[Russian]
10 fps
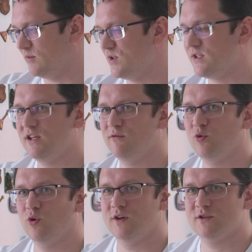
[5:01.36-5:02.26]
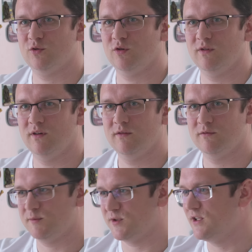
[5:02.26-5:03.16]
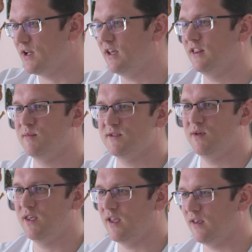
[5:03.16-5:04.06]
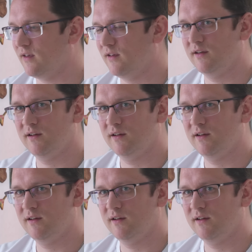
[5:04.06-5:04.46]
административный кодекс новый, посмотри, какие там изменения.